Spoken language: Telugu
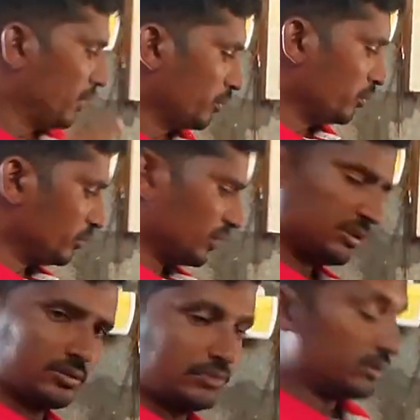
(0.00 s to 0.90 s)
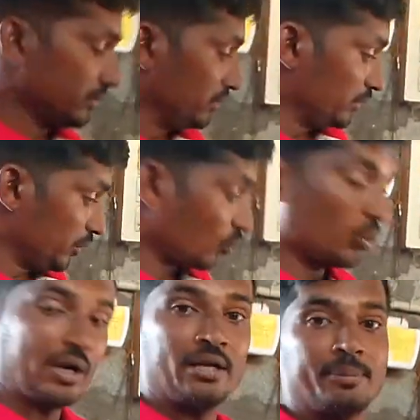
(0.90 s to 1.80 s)
మనం
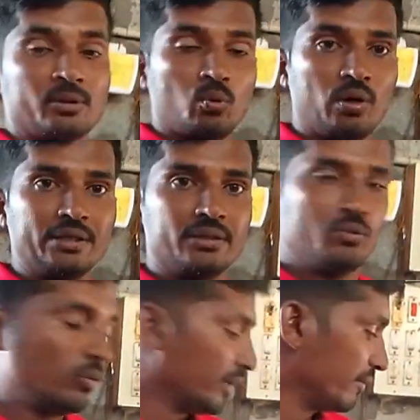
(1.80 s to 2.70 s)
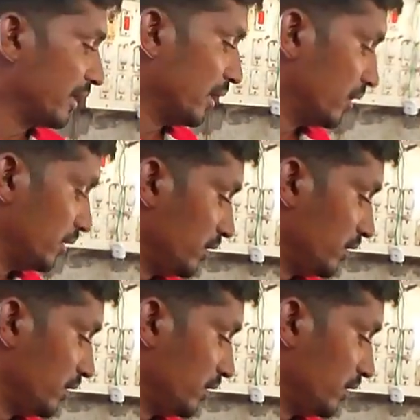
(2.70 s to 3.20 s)
ఎక్కువగానే పెట్టుకోవాలి ఓకేనా